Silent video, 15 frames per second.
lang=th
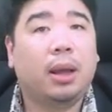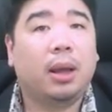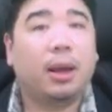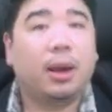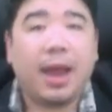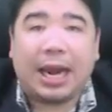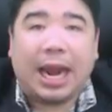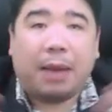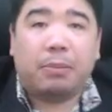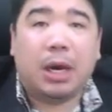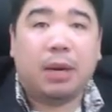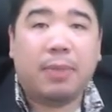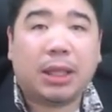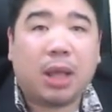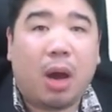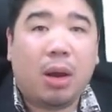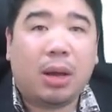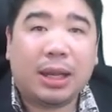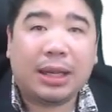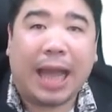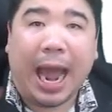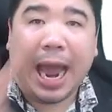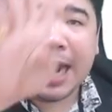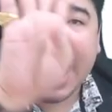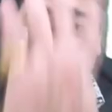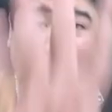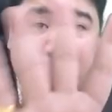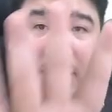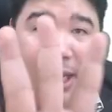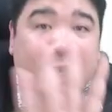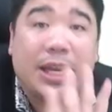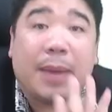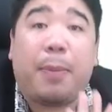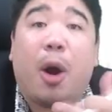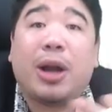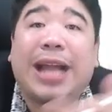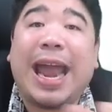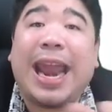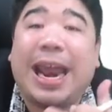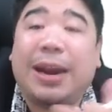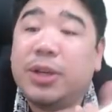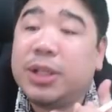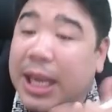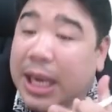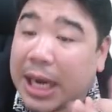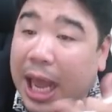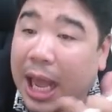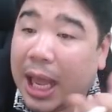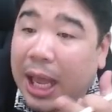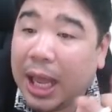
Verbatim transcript: เลขหลักหมื่นไม่ต้อง การหารด้วยสี่เฉพาะการหารด้วยสี่นะ